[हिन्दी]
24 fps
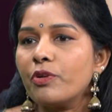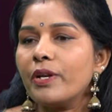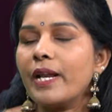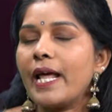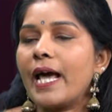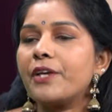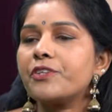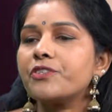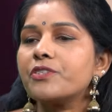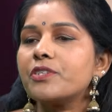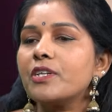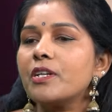
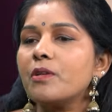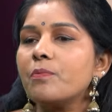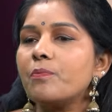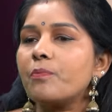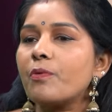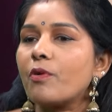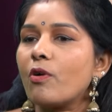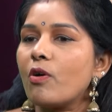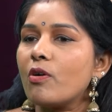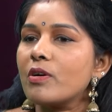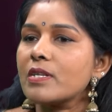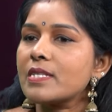नेचुरल
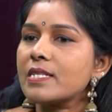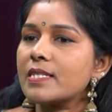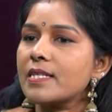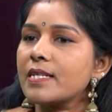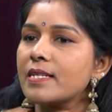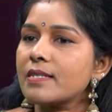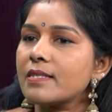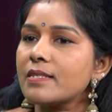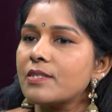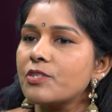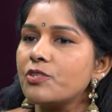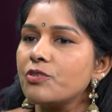
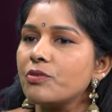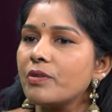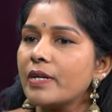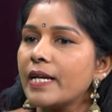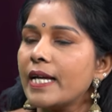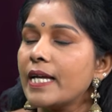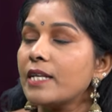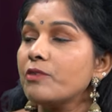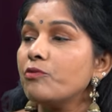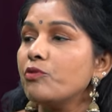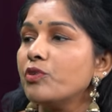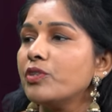प्रोसेस जो
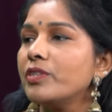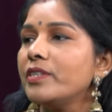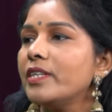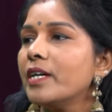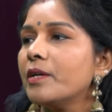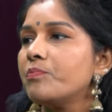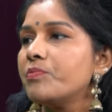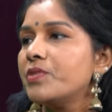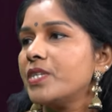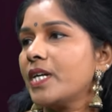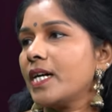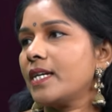है वो
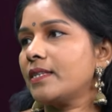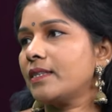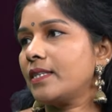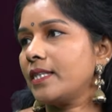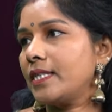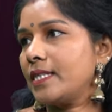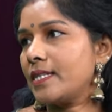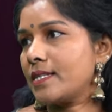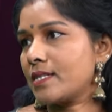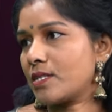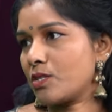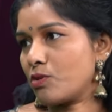दब
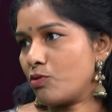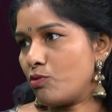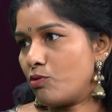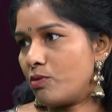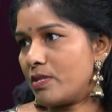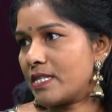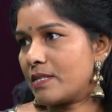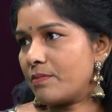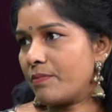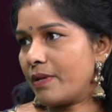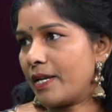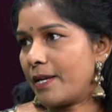जाती है
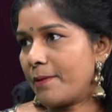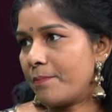स्कूल्स में